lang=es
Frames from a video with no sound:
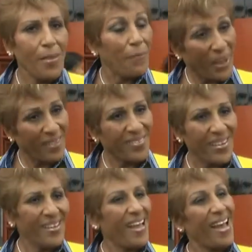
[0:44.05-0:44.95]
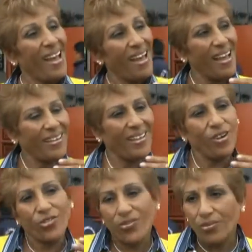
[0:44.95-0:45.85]
pese a que
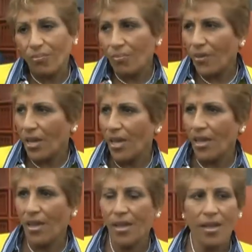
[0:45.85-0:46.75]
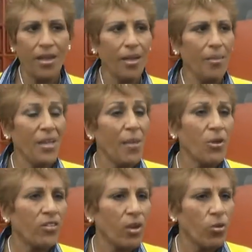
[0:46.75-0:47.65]
los eh,
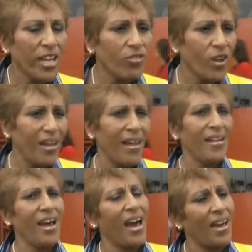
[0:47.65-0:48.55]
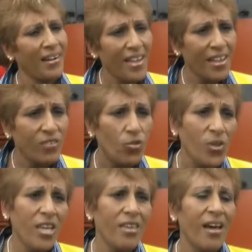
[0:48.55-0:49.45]
miembros de Seguridad Ciudadana arriesgan su
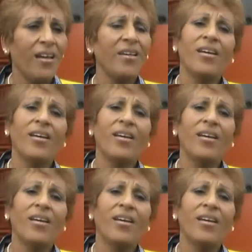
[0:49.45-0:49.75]
vida,